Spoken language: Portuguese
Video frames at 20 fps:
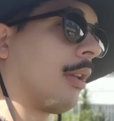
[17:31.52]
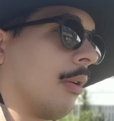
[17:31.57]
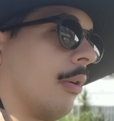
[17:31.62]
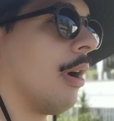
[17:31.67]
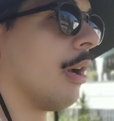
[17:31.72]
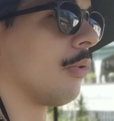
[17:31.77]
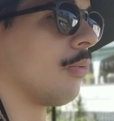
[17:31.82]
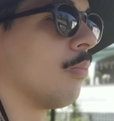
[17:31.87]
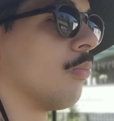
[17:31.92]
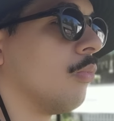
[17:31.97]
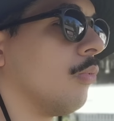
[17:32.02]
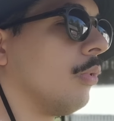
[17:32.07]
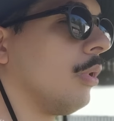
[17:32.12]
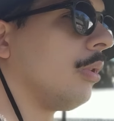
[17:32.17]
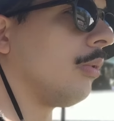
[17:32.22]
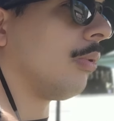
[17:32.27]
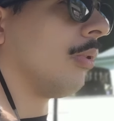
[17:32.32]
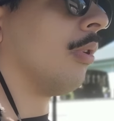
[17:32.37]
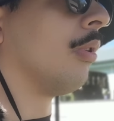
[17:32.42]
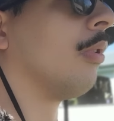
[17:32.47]
Eu acho
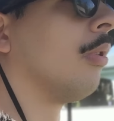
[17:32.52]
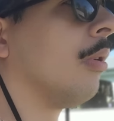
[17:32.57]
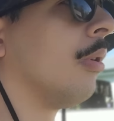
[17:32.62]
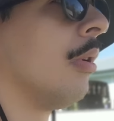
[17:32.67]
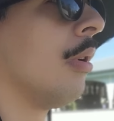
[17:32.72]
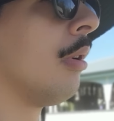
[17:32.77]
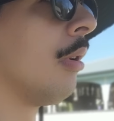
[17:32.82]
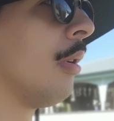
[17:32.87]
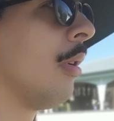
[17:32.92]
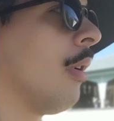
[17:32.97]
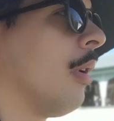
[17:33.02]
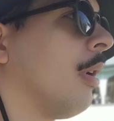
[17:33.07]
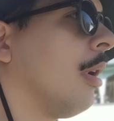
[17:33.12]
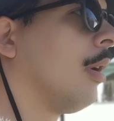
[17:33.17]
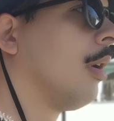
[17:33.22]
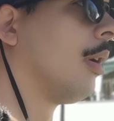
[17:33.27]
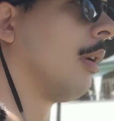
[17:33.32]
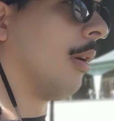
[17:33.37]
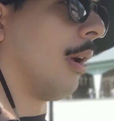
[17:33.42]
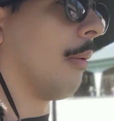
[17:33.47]
muito.
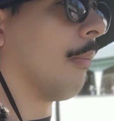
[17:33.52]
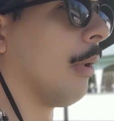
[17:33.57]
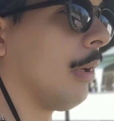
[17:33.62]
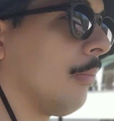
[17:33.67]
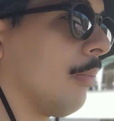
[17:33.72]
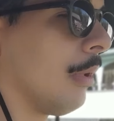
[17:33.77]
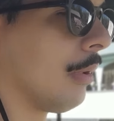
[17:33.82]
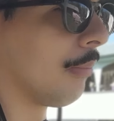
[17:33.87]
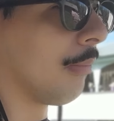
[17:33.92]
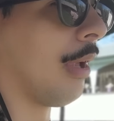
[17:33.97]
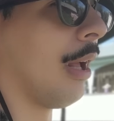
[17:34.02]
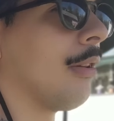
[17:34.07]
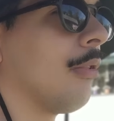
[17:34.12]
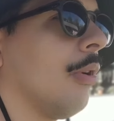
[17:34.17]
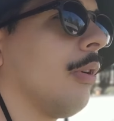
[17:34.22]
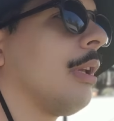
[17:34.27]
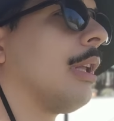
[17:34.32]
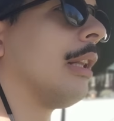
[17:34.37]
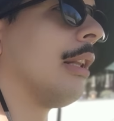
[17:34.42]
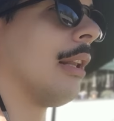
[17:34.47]
Aí bote quando vai
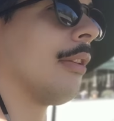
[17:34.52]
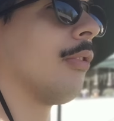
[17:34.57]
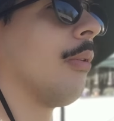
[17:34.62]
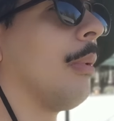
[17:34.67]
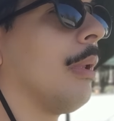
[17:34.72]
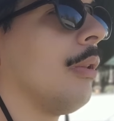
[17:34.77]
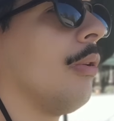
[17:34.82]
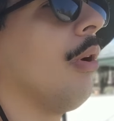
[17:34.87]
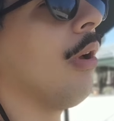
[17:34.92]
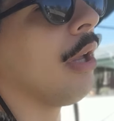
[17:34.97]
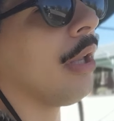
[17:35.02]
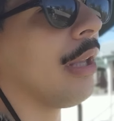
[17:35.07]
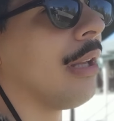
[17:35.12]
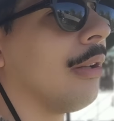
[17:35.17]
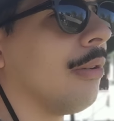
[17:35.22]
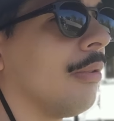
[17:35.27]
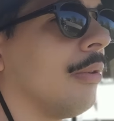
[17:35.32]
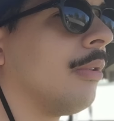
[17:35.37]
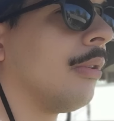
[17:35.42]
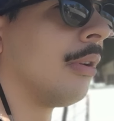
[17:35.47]
dois quilos, ainda sobra dois
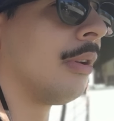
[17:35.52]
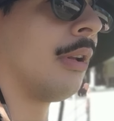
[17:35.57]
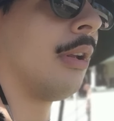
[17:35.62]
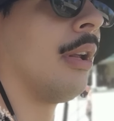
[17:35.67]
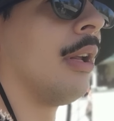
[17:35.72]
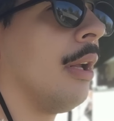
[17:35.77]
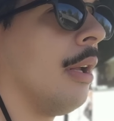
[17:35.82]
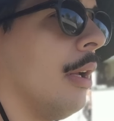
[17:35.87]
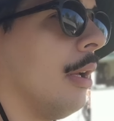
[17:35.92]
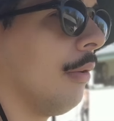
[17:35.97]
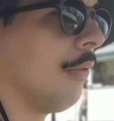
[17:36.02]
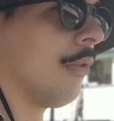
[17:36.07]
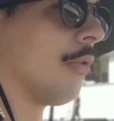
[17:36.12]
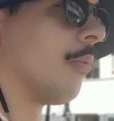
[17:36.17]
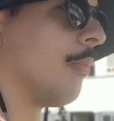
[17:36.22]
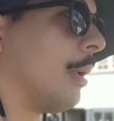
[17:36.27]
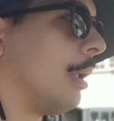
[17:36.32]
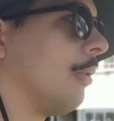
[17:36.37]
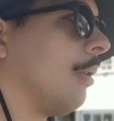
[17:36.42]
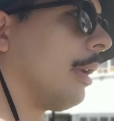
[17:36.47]
quilos. Vou
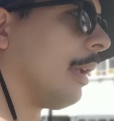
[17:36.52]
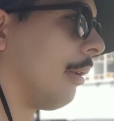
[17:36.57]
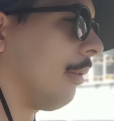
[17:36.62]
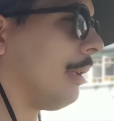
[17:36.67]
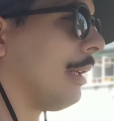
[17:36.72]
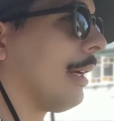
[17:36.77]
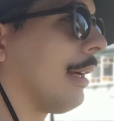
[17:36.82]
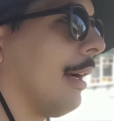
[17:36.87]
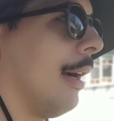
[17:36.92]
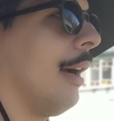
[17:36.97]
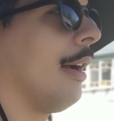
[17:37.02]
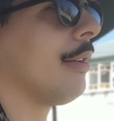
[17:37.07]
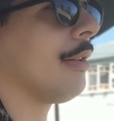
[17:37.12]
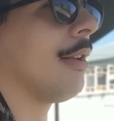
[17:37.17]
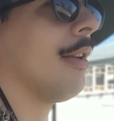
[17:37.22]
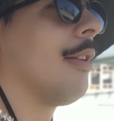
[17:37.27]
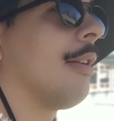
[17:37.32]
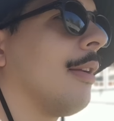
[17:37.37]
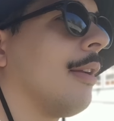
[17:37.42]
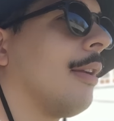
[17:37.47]
comer dois quilos de carne
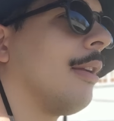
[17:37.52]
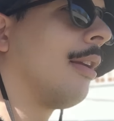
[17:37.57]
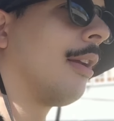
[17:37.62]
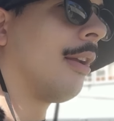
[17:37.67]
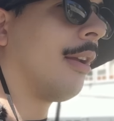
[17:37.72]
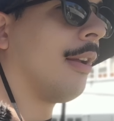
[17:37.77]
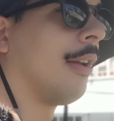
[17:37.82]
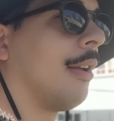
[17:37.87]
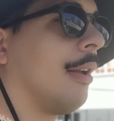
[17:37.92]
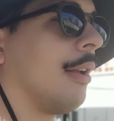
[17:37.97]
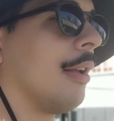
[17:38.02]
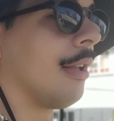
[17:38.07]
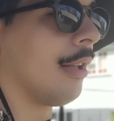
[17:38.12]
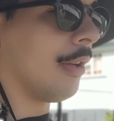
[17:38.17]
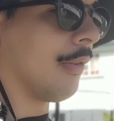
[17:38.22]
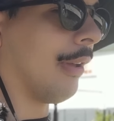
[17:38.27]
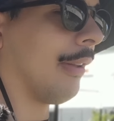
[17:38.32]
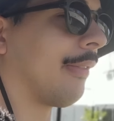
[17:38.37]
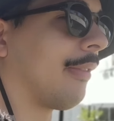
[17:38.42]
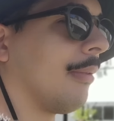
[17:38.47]
em
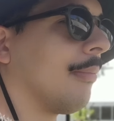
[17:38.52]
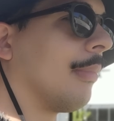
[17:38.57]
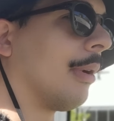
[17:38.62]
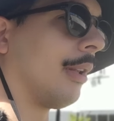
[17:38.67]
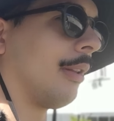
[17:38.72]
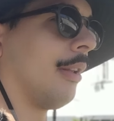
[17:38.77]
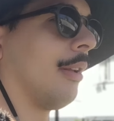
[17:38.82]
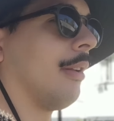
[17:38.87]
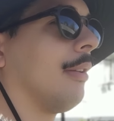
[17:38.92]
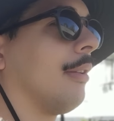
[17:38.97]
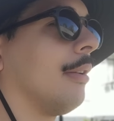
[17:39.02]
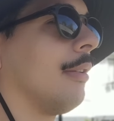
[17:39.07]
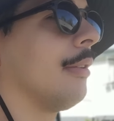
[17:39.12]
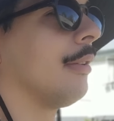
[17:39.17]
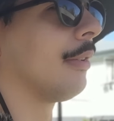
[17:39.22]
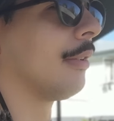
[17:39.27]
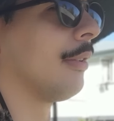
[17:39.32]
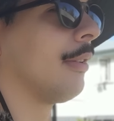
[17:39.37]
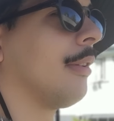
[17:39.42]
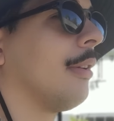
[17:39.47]
uma semana.
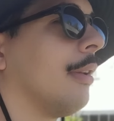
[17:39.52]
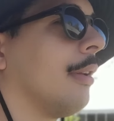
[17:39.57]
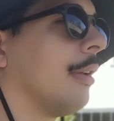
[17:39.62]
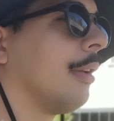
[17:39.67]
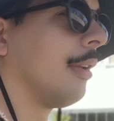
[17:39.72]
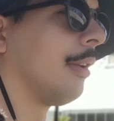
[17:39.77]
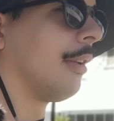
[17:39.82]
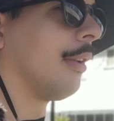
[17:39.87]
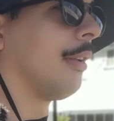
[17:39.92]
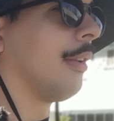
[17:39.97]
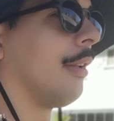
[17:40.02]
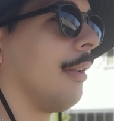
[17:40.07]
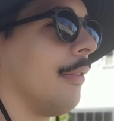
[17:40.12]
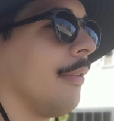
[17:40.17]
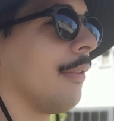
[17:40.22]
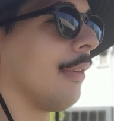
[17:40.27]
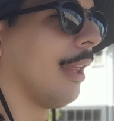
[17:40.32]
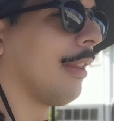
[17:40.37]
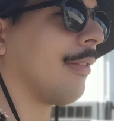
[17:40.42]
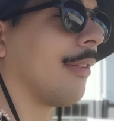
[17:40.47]

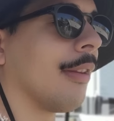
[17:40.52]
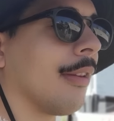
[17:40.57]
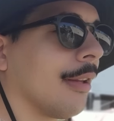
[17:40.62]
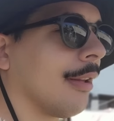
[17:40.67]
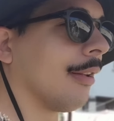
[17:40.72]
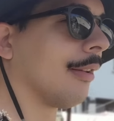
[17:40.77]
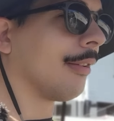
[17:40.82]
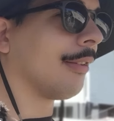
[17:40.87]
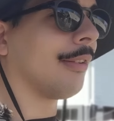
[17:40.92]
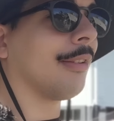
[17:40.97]
Quer dizer,